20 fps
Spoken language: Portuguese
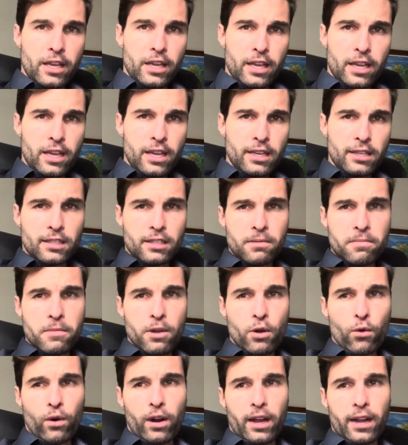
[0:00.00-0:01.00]
Esse
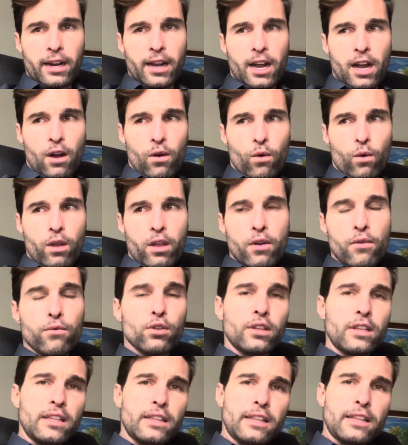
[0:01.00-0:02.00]
meu canal eu
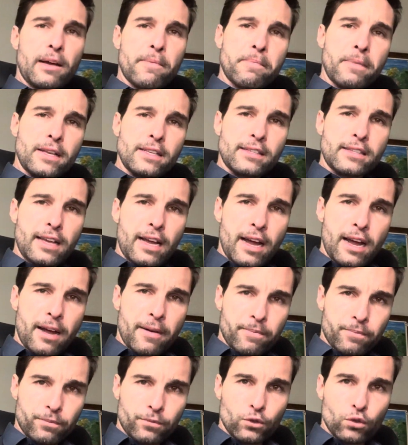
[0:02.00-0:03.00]
vou tentar
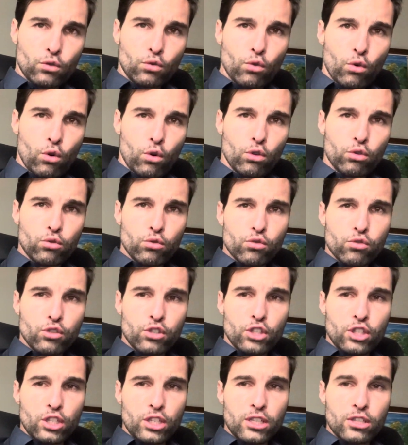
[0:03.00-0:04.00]
passar todos os
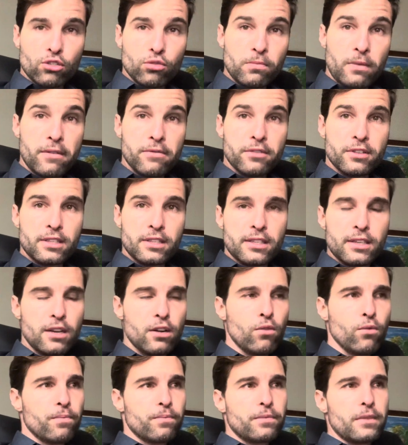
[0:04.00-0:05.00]
dias uma
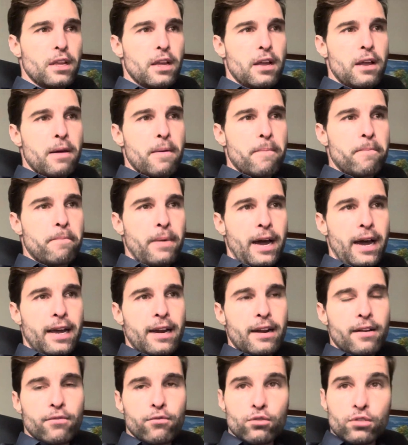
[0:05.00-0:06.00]
visão
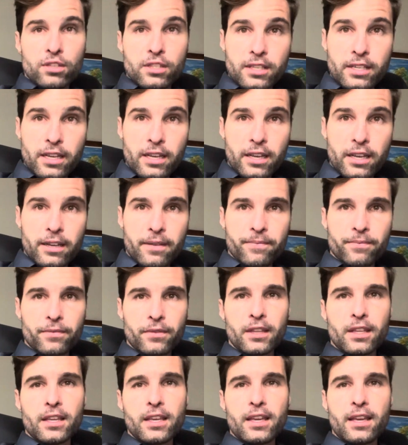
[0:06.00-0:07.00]
para você
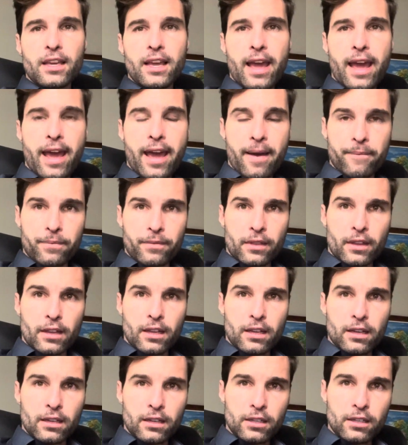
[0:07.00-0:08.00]
que é
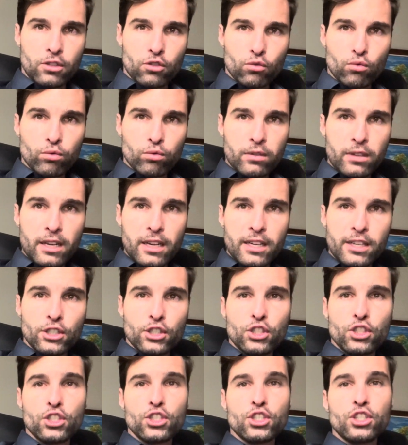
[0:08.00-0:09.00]

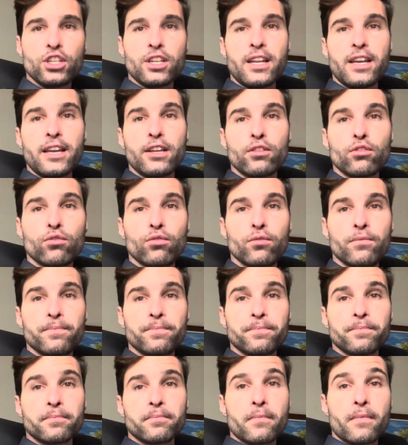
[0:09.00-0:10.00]
estudante de direito,
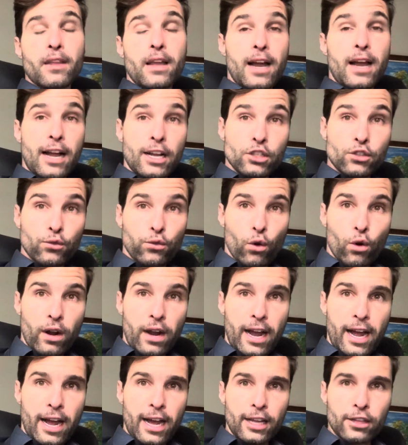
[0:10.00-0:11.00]

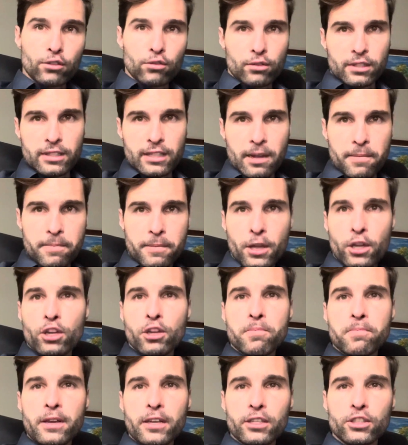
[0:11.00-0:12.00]
advogado que está meio que
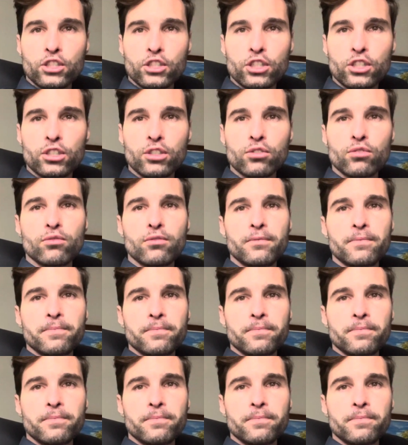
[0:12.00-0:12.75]
perdido